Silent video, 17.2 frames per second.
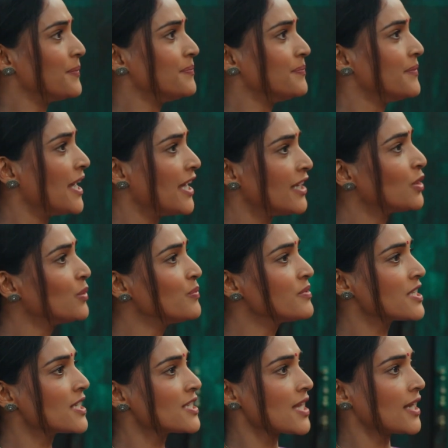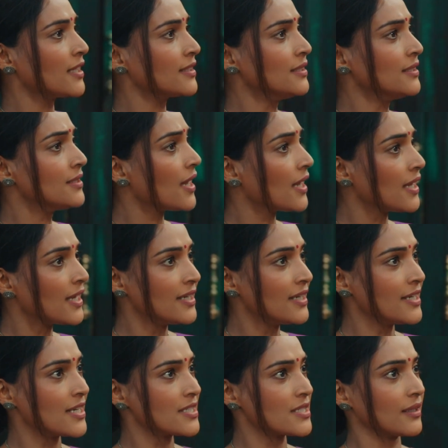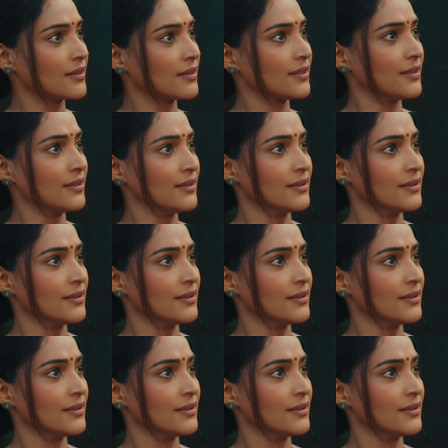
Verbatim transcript: मैं तुमसे शादी नहीं करना चाहती